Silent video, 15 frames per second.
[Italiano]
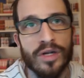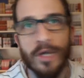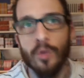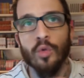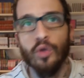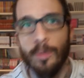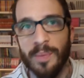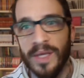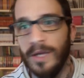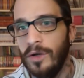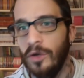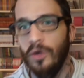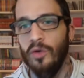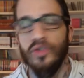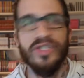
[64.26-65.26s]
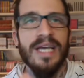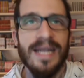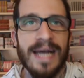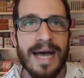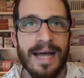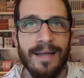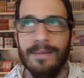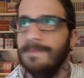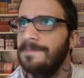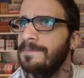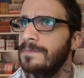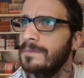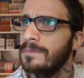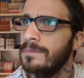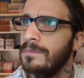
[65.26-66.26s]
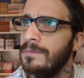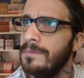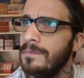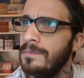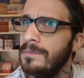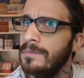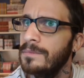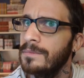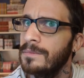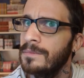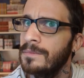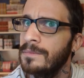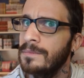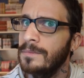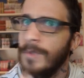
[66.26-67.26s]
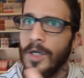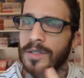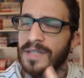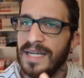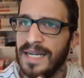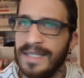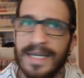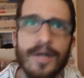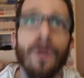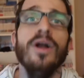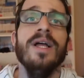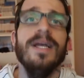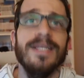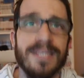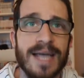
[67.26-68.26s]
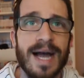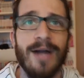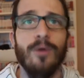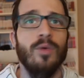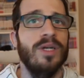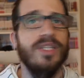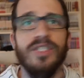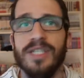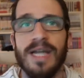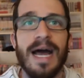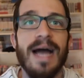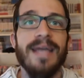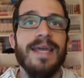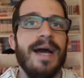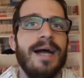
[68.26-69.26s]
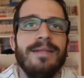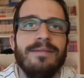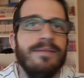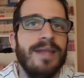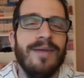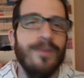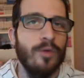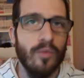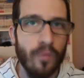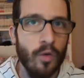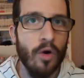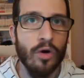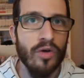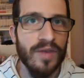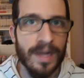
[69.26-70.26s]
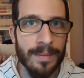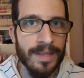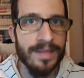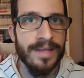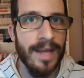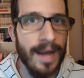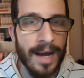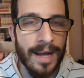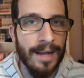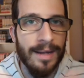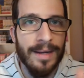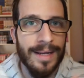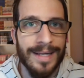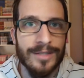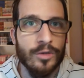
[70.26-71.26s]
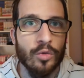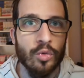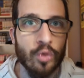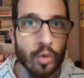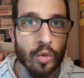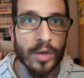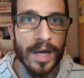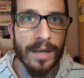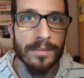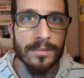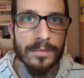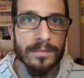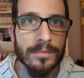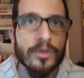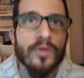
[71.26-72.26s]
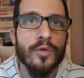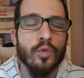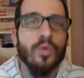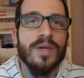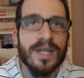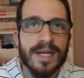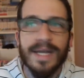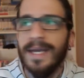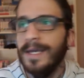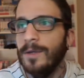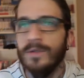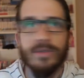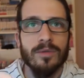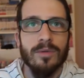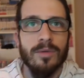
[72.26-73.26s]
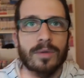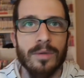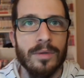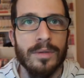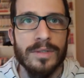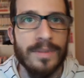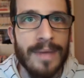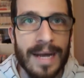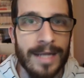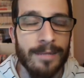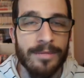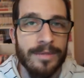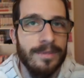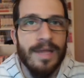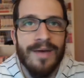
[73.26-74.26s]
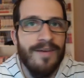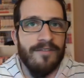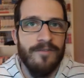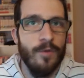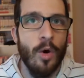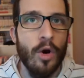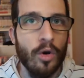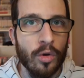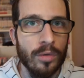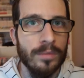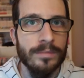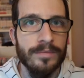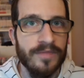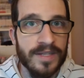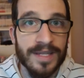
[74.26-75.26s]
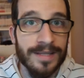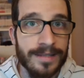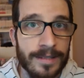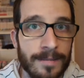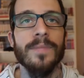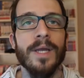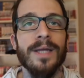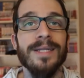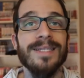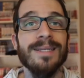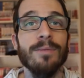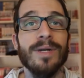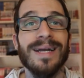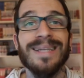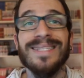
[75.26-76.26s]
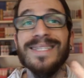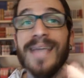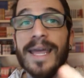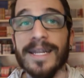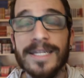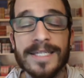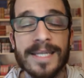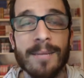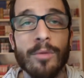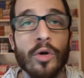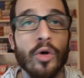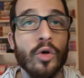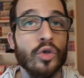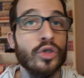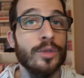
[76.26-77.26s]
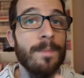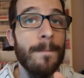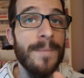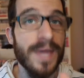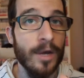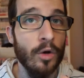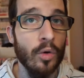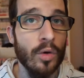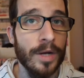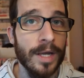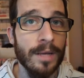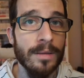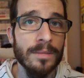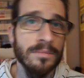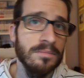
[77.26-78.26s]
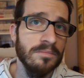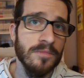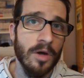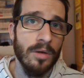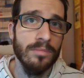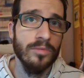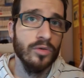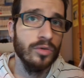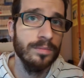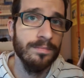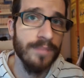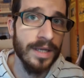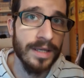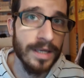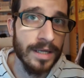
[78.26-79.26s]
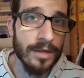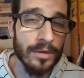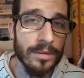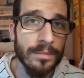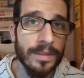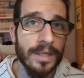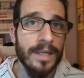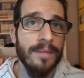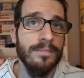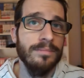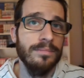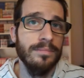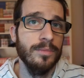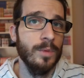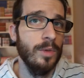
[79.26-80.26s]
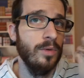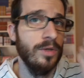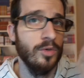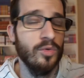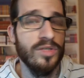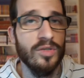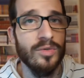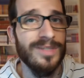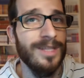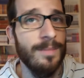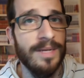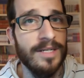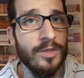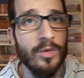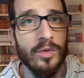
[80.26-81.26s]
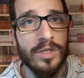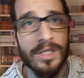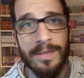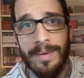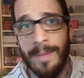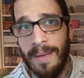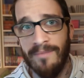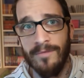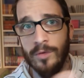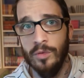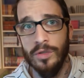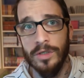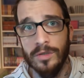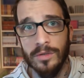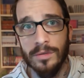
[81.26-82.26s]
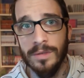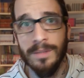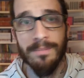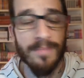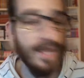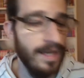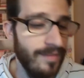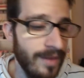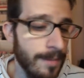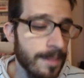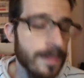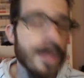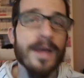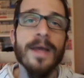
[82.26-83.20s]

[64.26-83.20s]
Naruto piccolo, sarà. No, Sarada no. Sakura, Jiraiya davano fuoco veramente a, alla struttura dove tu crei questo, questo anime. Davano fuoco, fidati. Iniziamo ragazzi e iniziamo con lo spiegone. No, spieghino, perché quello che è successo settimana scorsa, vabbè, ve lo dico in breve.